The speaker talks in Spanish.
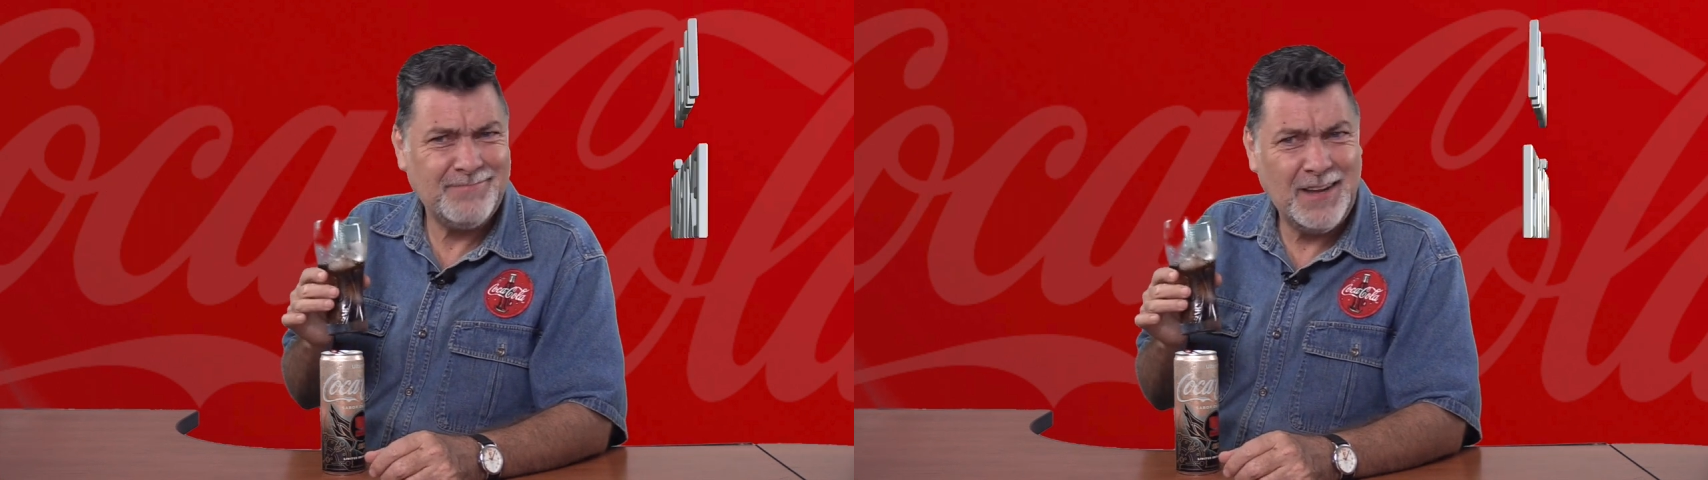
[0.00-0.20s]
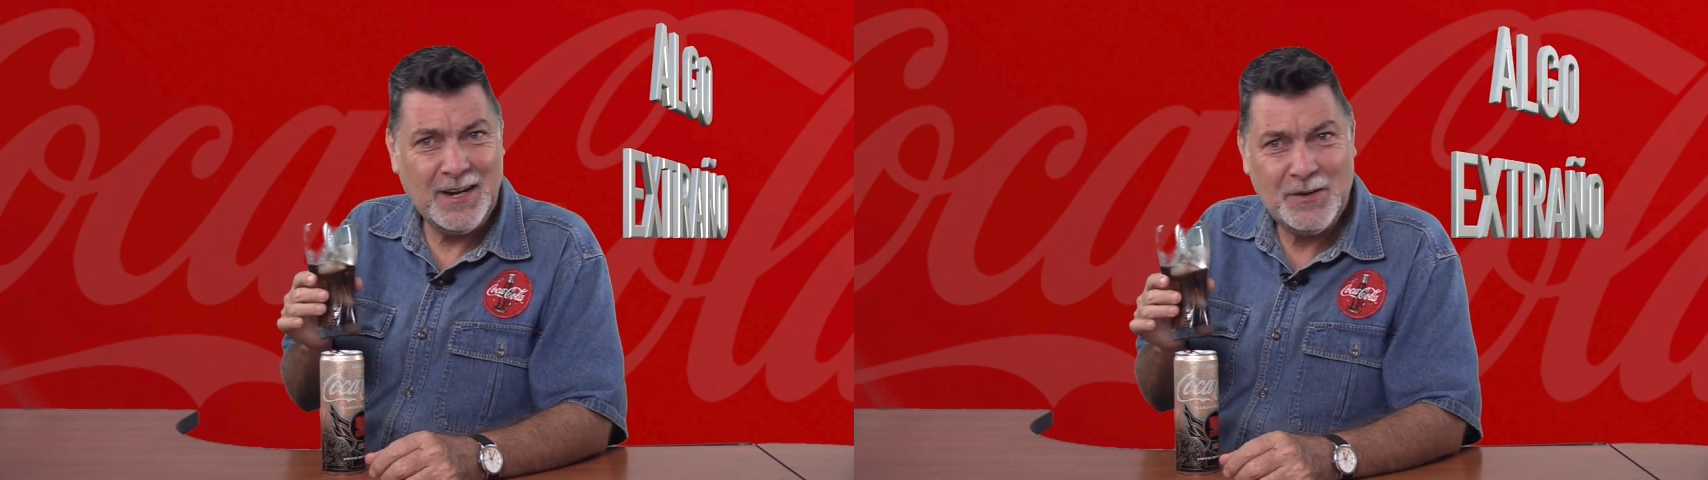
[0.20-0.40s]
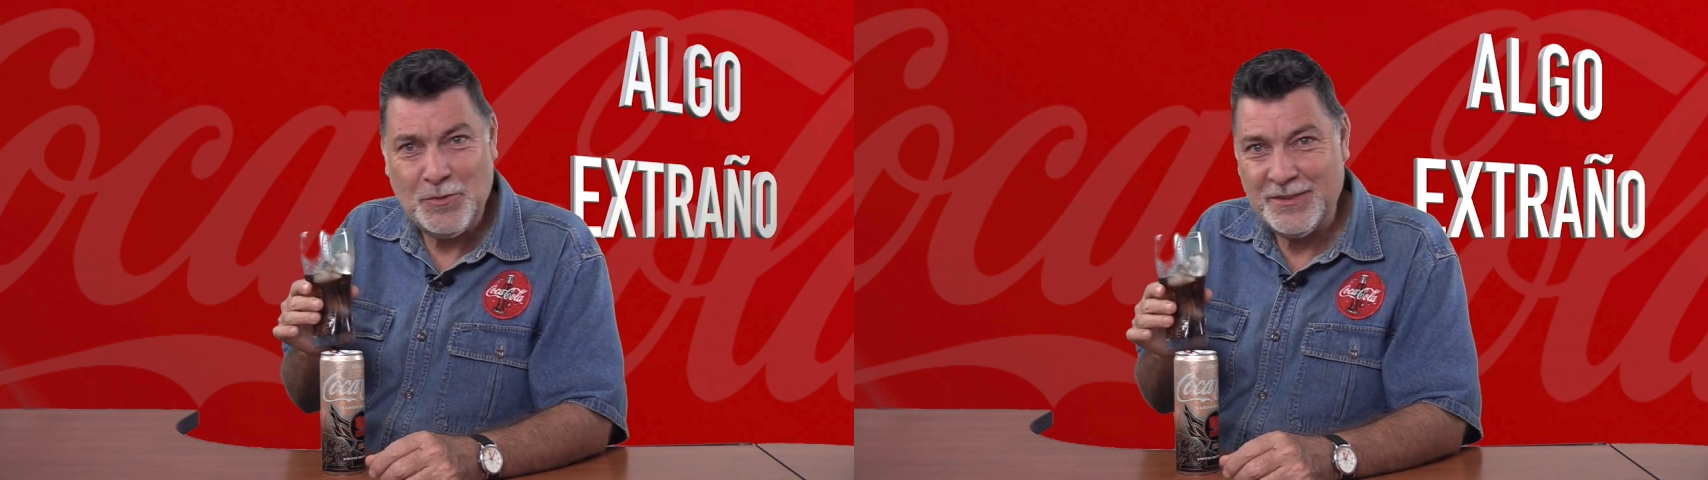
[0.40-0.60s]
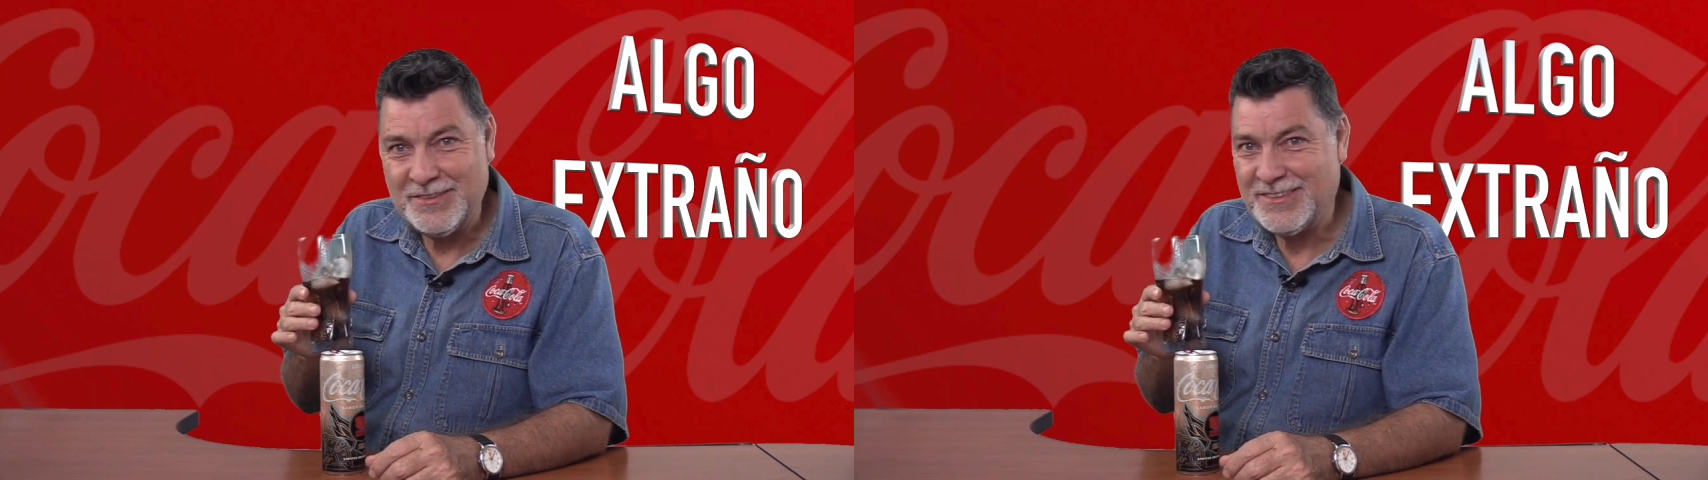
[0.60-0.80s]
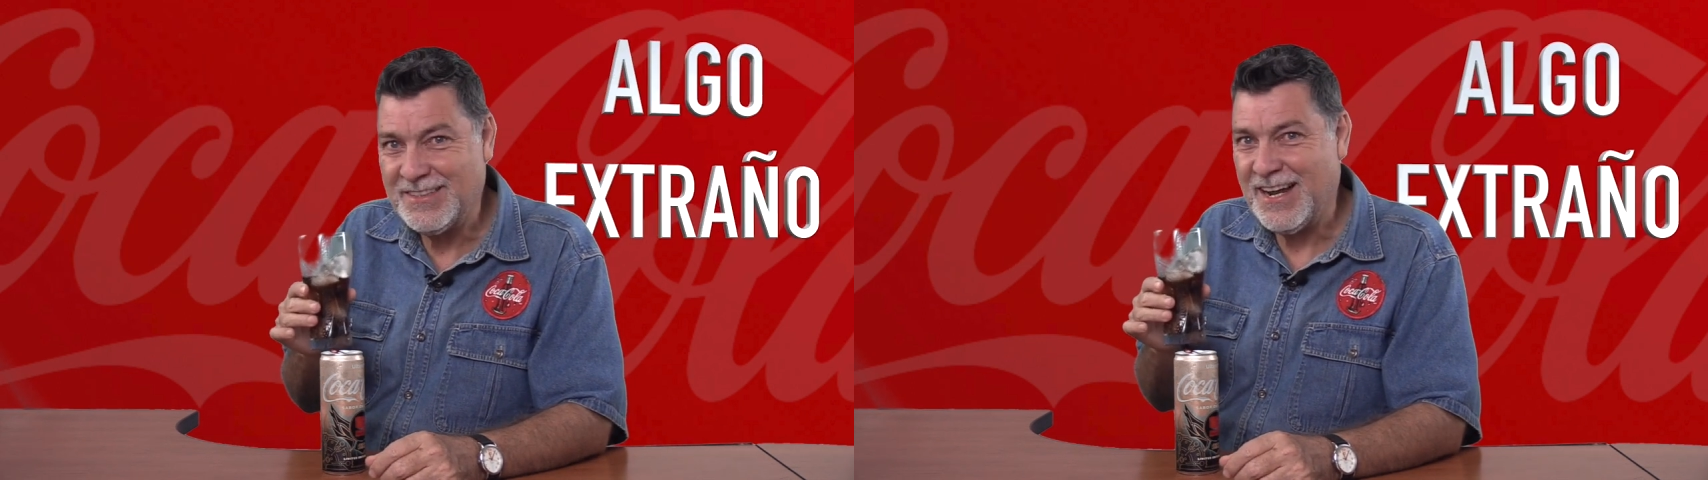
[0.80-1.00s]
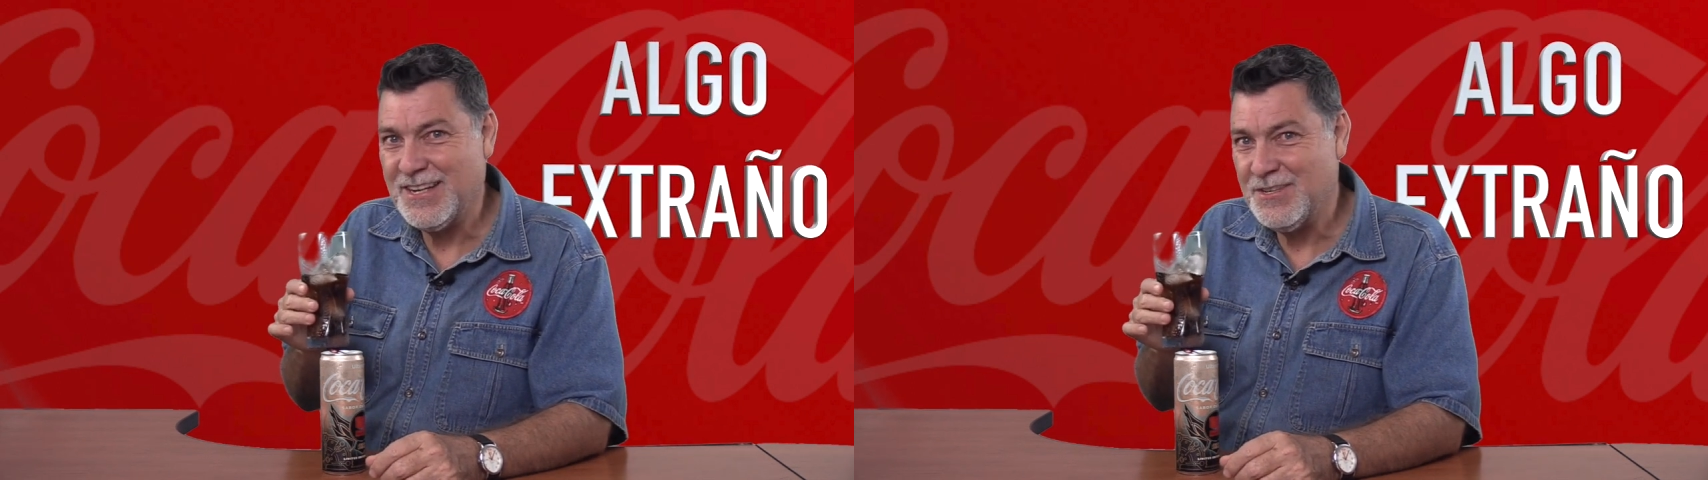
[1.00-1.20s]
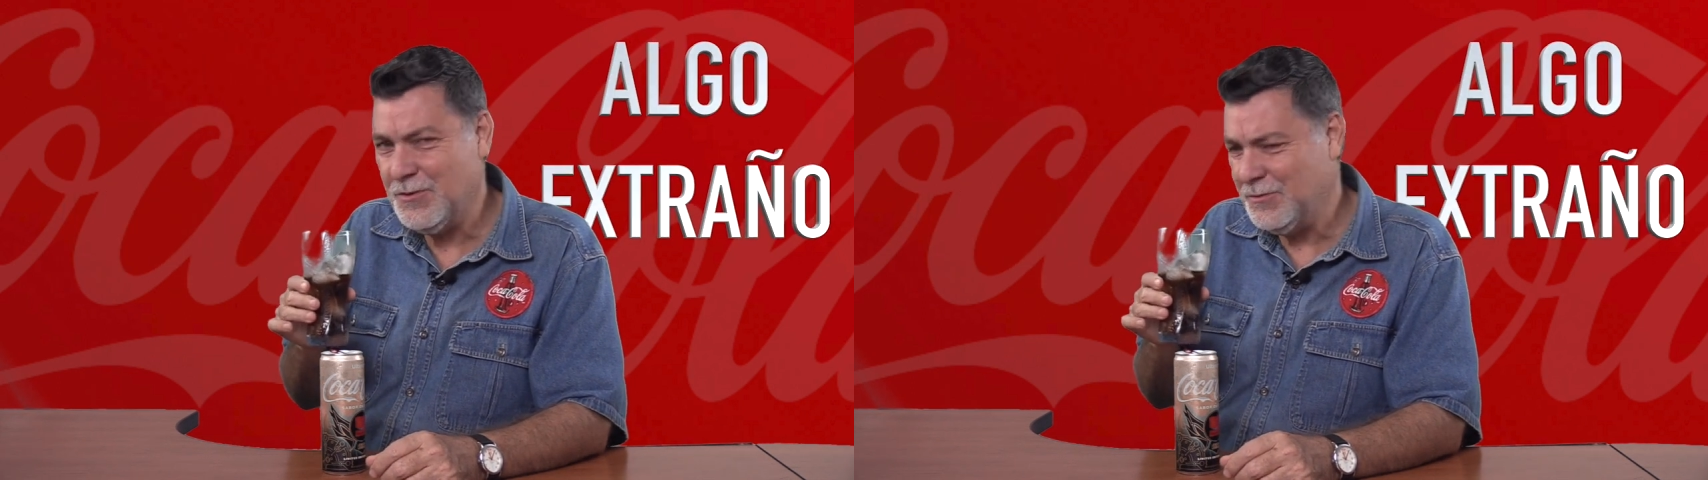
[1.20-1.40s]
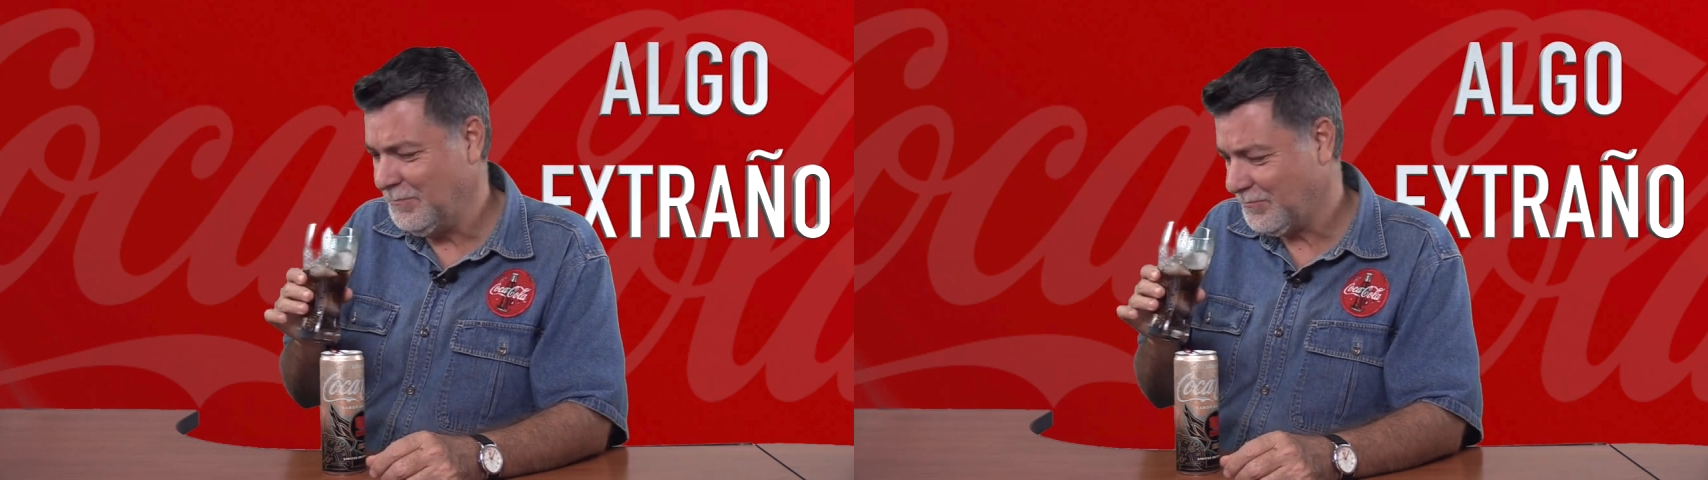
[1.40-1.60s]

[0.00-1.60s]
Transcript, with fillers: algo extraño.